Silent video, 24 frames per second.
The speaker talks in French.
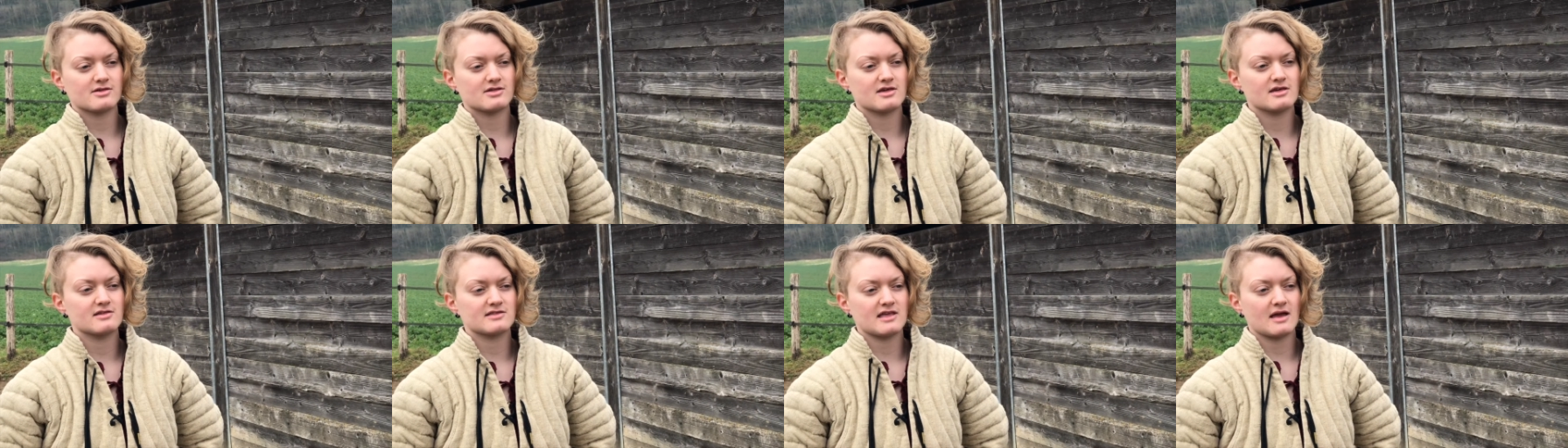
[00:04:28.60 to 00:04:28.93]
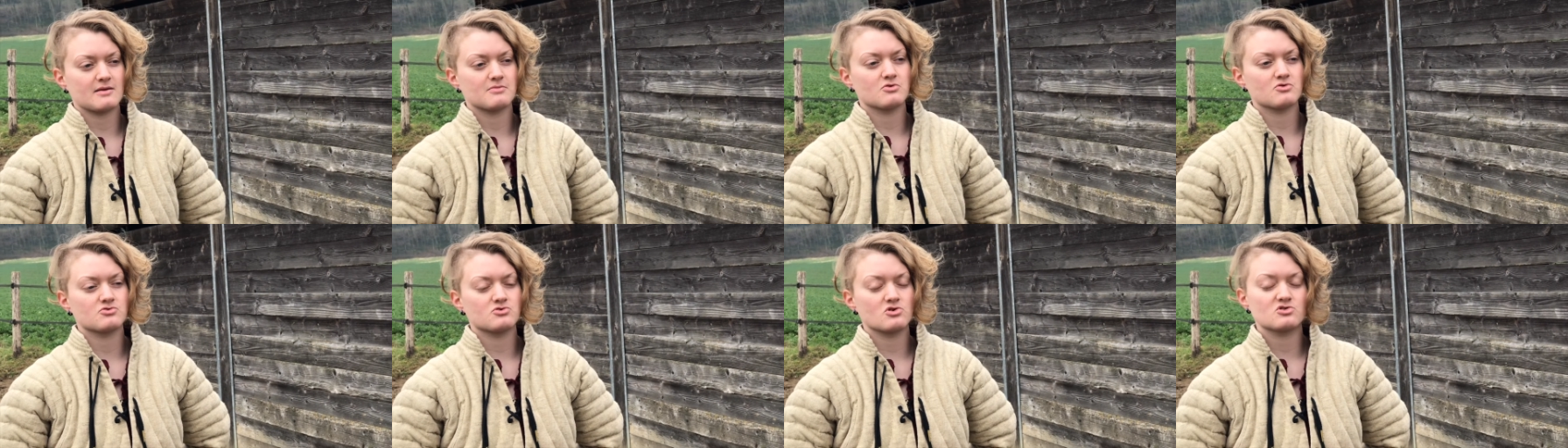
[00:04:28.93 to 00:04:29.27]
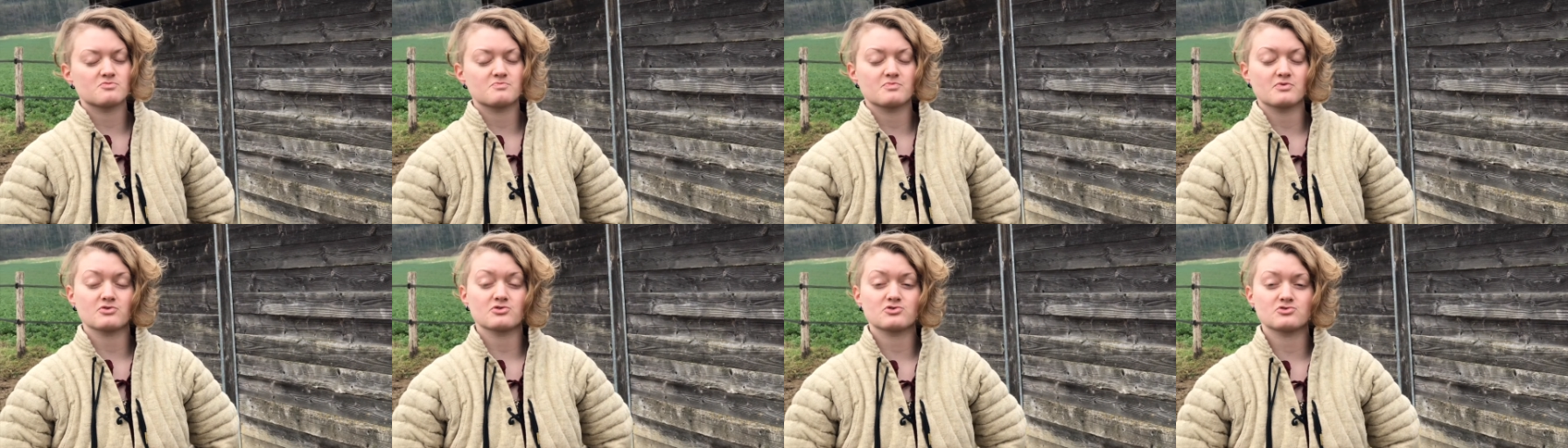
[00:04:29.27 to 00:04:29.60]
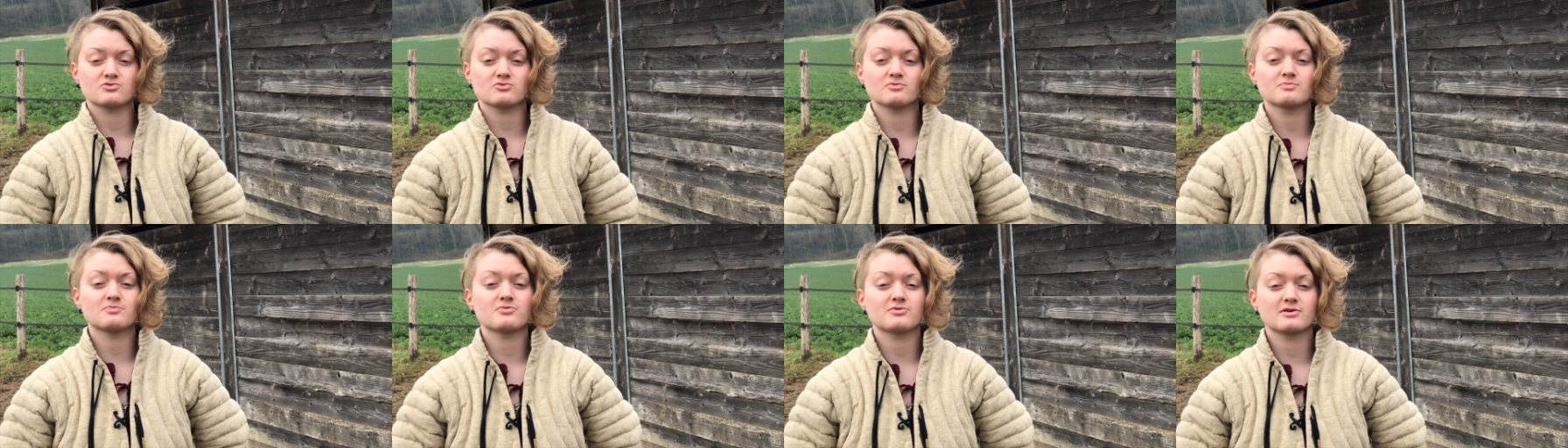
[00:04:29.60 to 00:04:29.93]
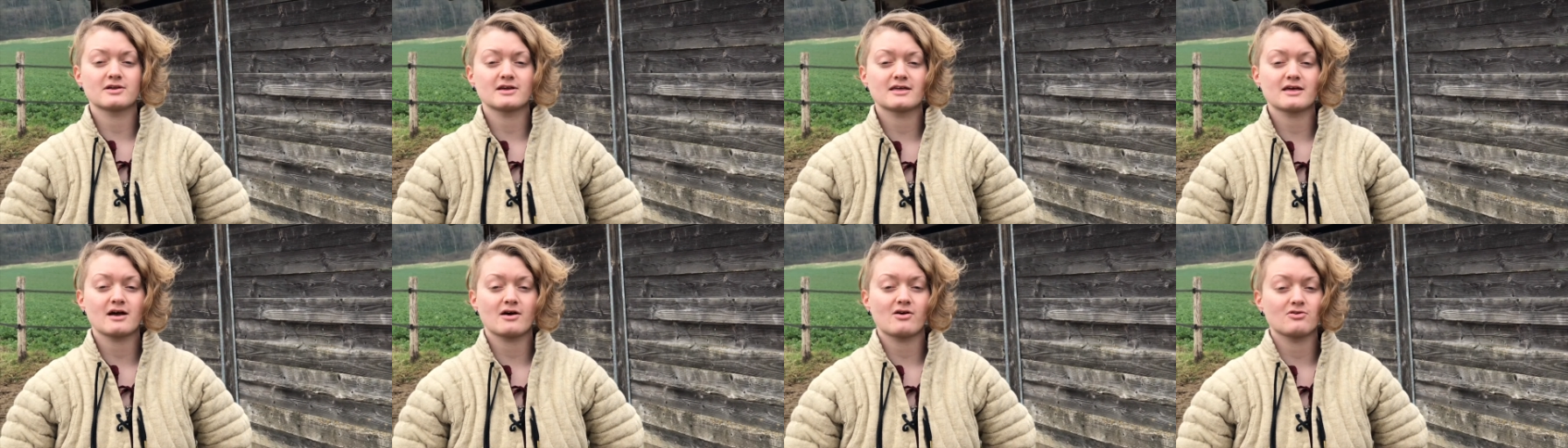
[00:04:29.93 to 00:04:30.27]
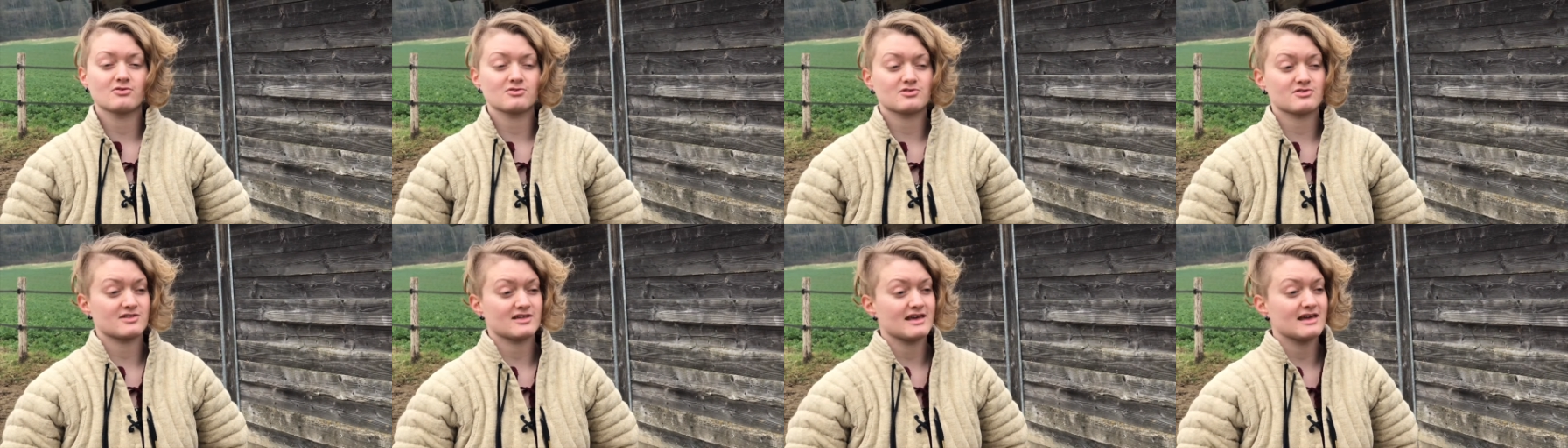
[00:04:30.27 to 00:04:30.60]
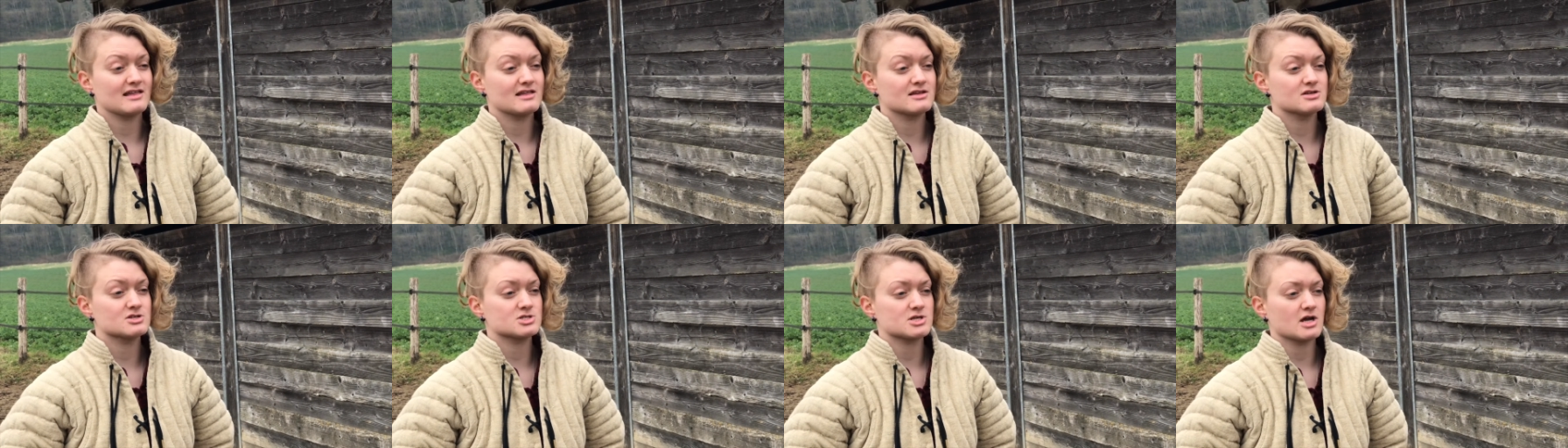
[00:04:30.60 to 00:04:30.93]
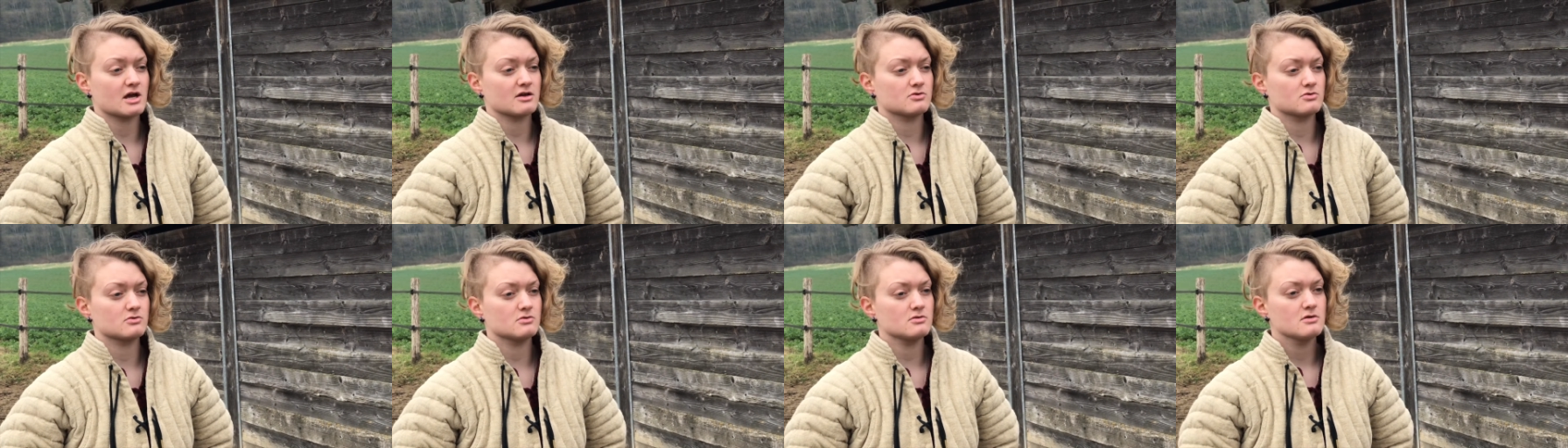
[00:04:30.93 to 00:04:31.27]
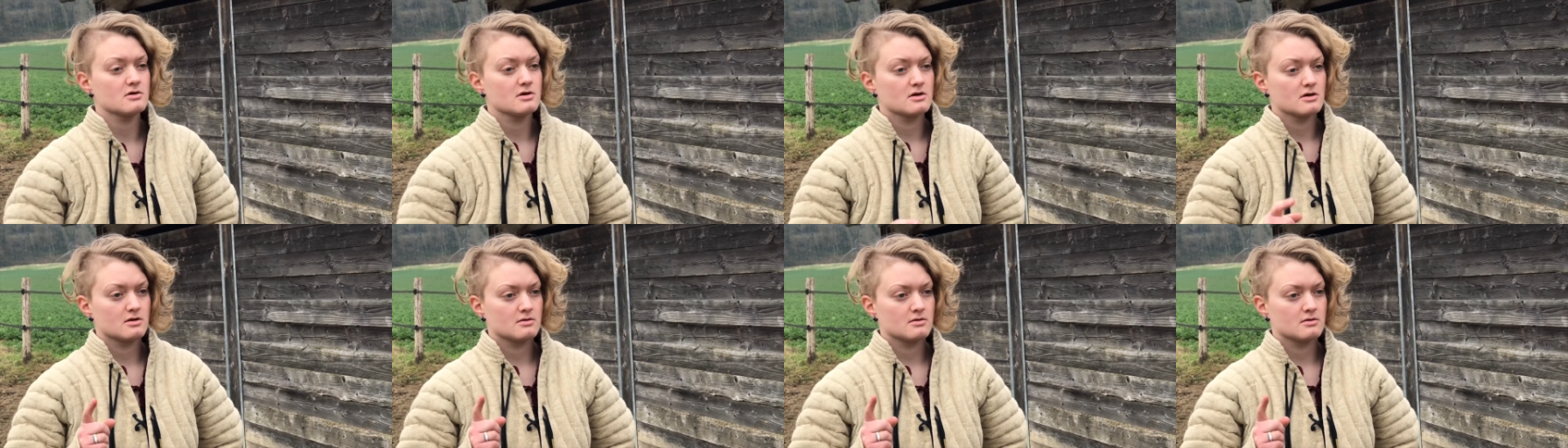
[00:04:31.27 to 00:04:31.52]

un système de suspension pour les carrosses et les chariots,